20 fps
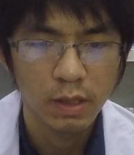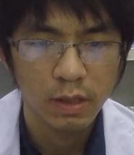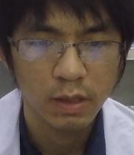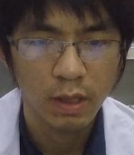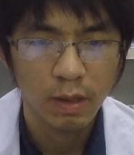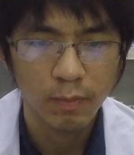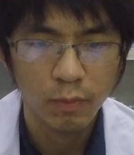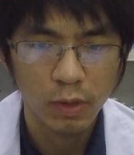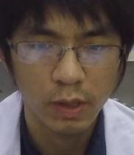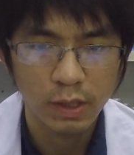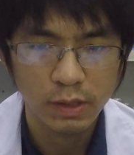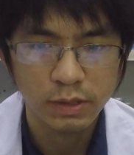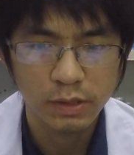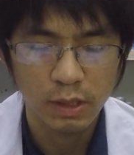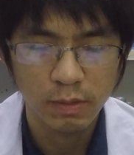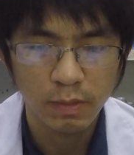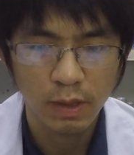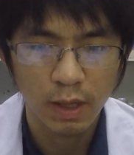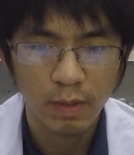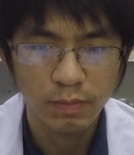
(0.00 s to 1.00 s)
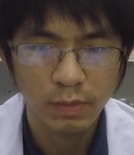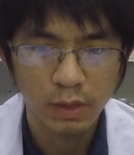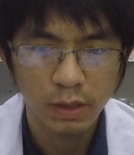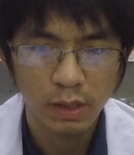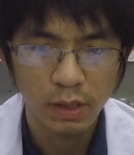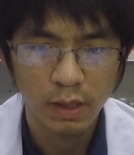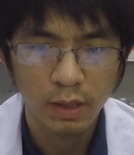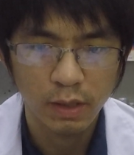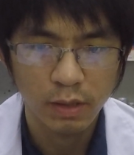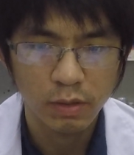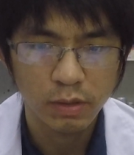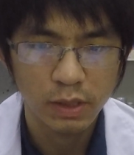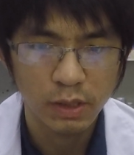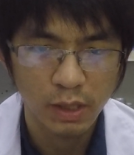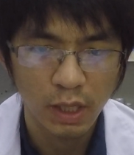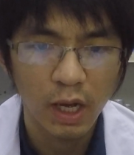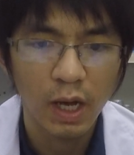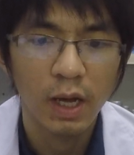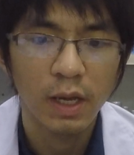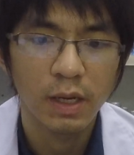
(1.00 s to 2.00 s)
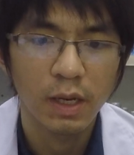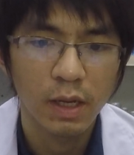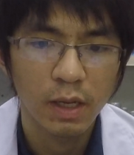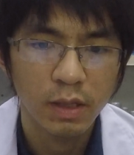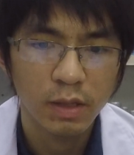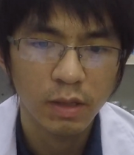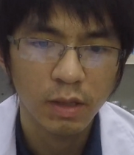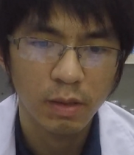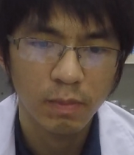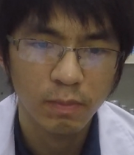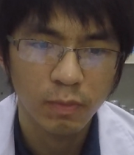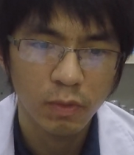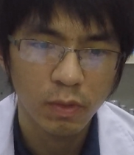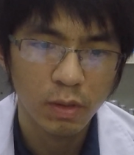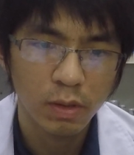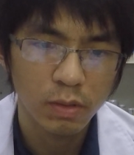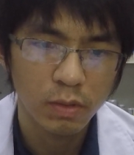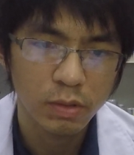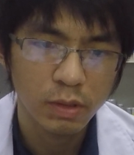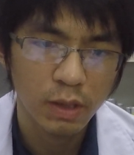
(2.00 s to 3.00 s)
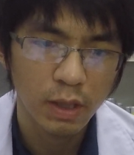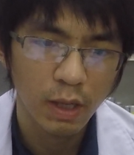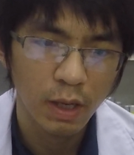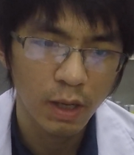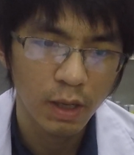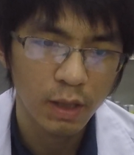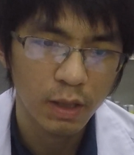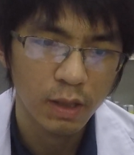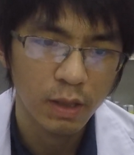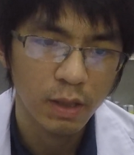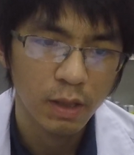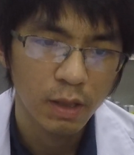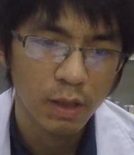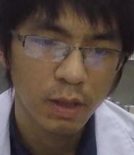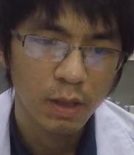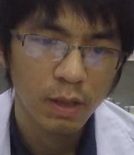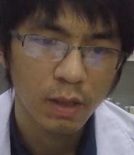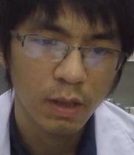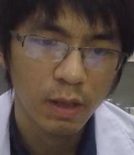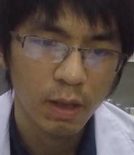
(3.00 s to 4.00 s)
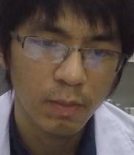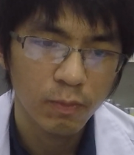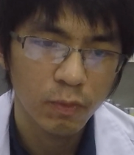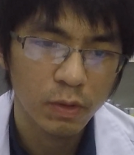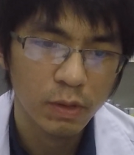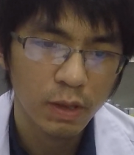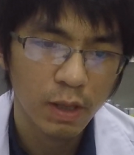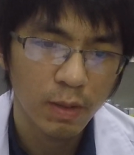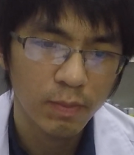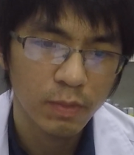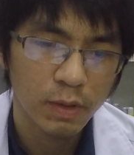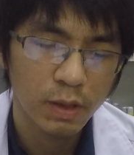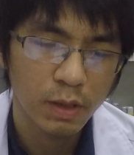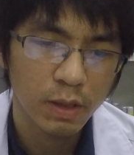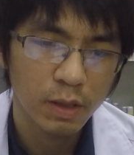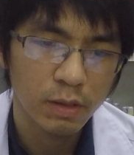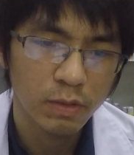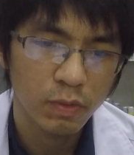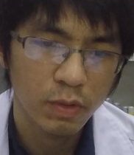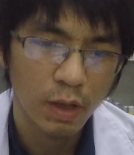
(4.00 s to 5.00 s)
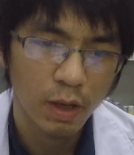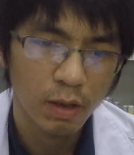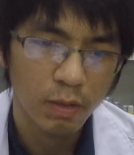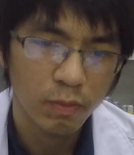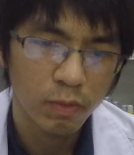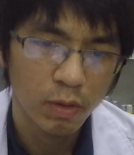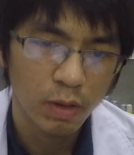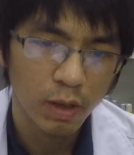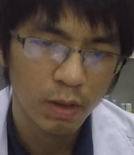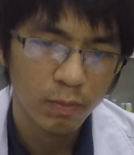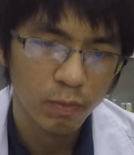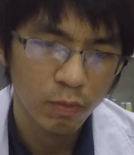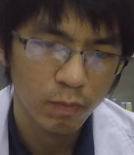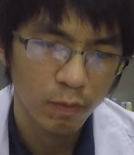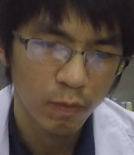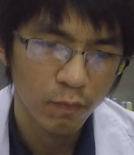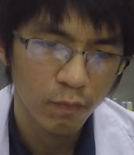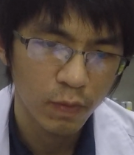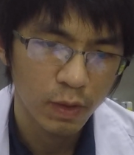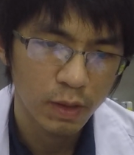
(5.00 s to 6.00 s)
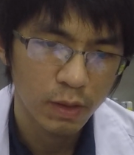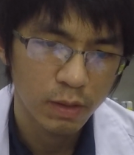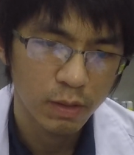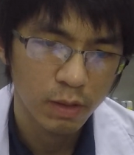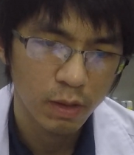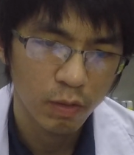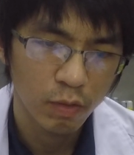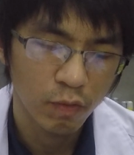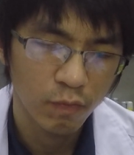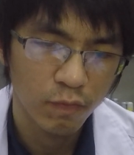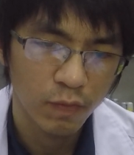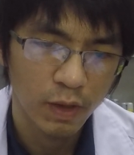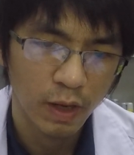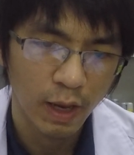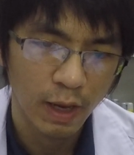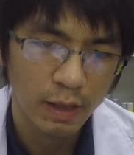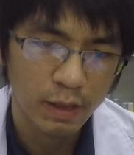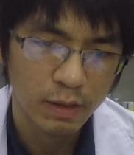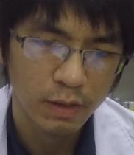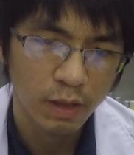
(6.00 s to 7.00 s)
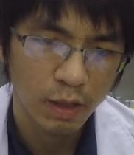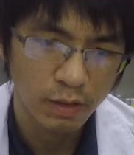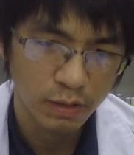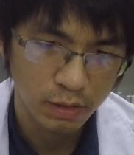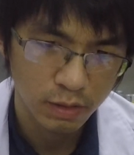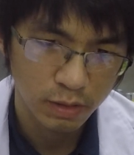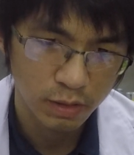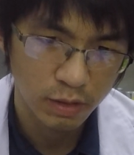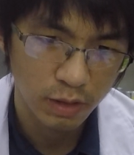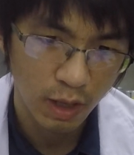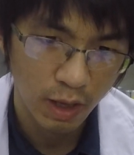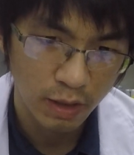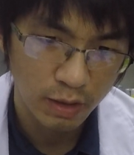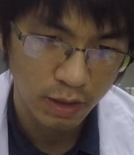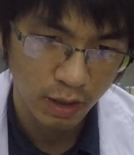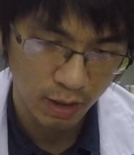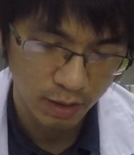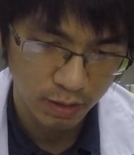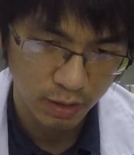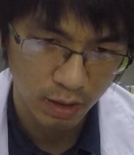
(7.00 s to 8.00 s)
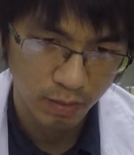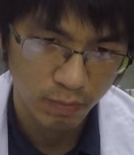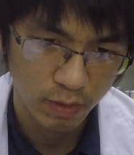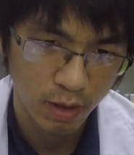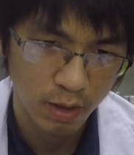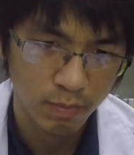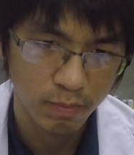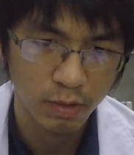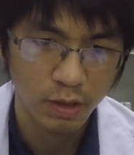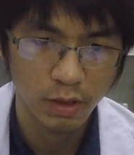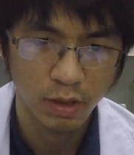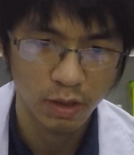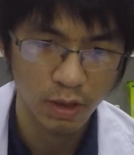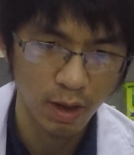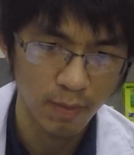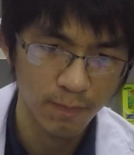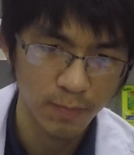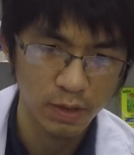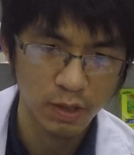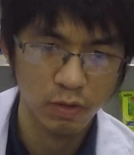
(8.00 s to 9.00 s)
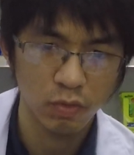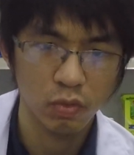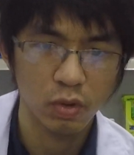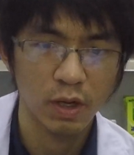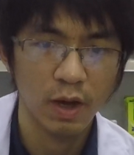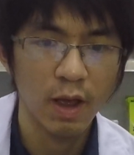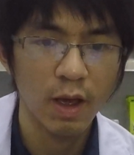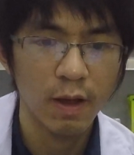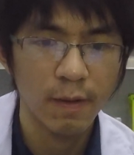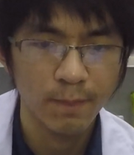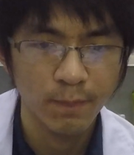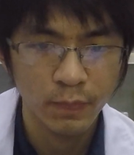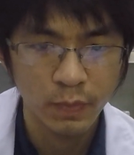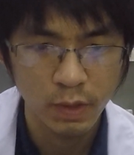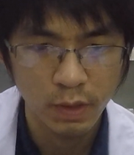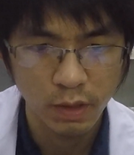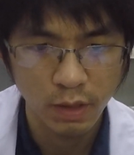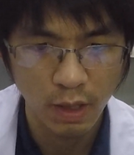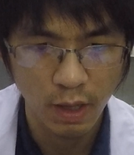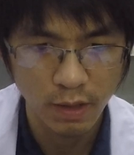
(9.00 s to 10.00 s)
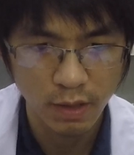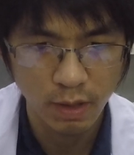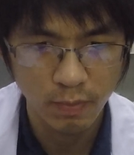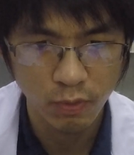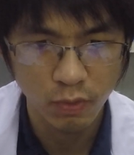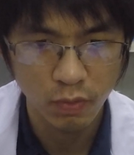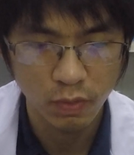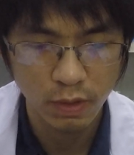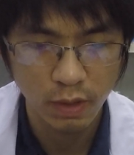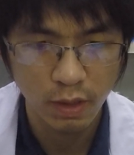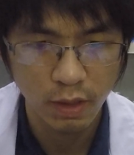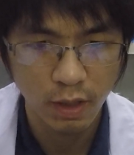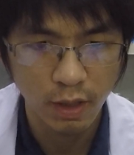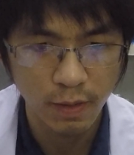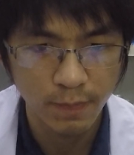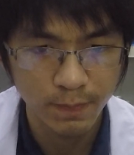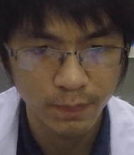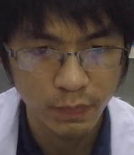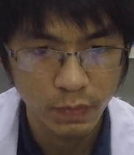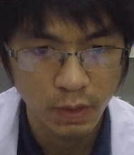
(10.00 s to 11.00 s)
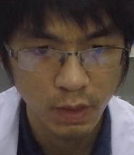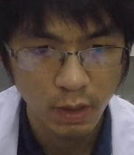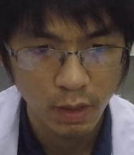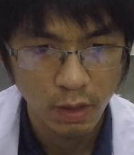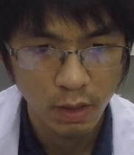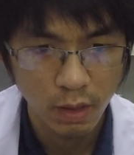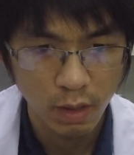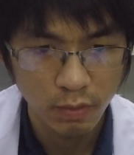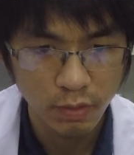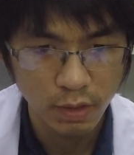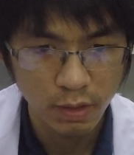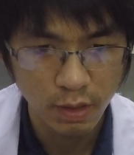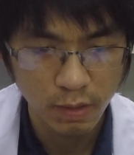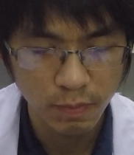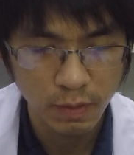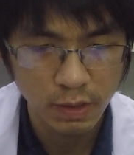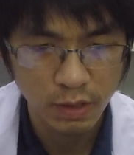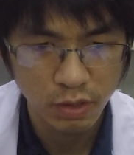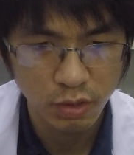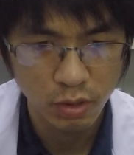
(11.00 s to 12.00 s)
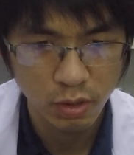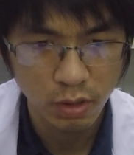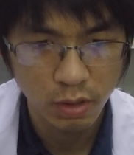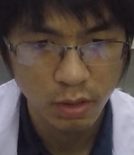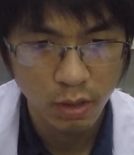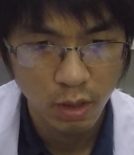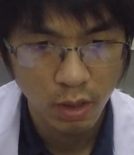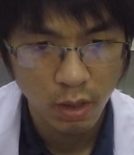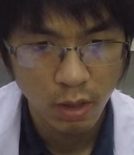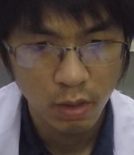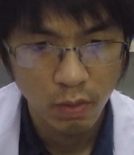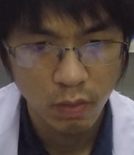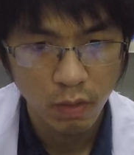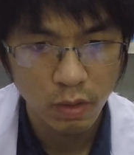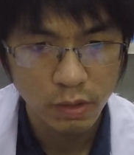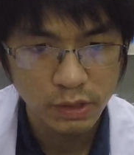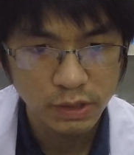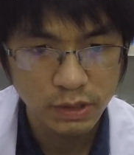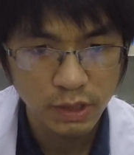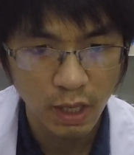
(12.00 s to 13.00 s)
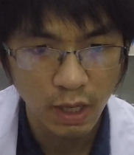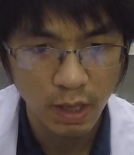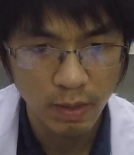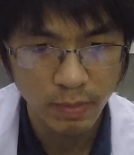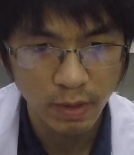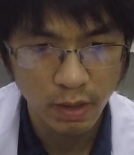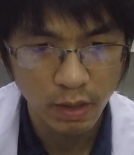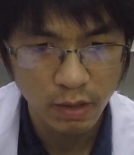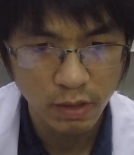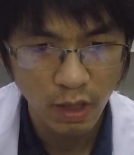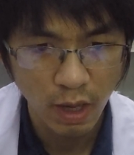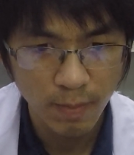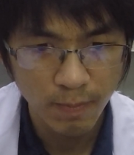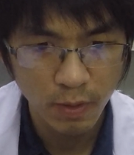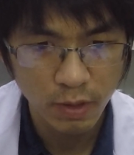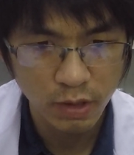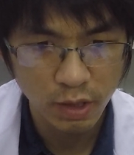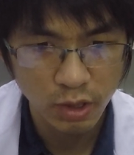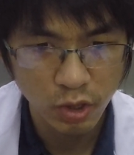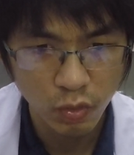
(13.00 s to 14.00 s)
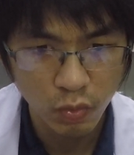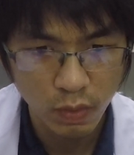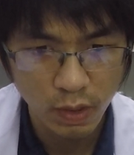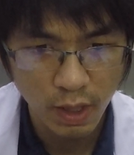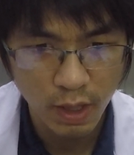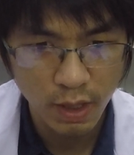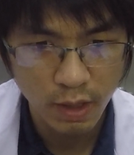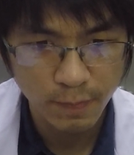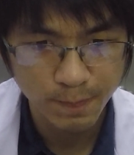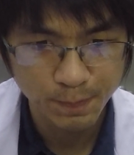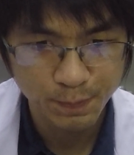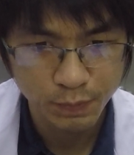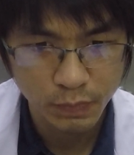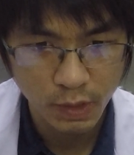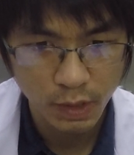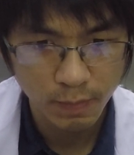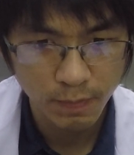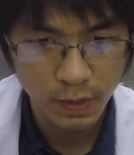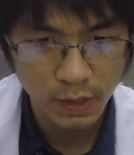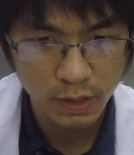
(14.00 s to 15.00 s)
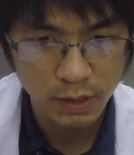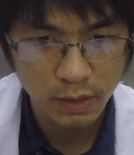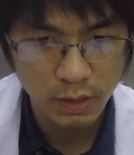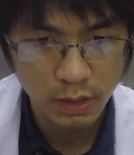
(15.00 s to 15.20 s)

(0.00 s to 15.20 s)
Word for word: ถ้าปวดอักเสบกล้ามเนื้ออะไรก็กินได้นะฮะเช่น พวกลดไข้แก้ปวดกล้ามเนื้อตัวอย่างพวกไอบูโปรเฟนไดโคฟินักนั่นคือยาแก้อักเสบนะไม่ใช่ยาปฏิชีวนะ อย่าสับสนกันนะฮะ เขาจะเรียกผิดกันเยอะ ข้อที่ 3 นะฮะ ยาปฏิชีวนะ เป็น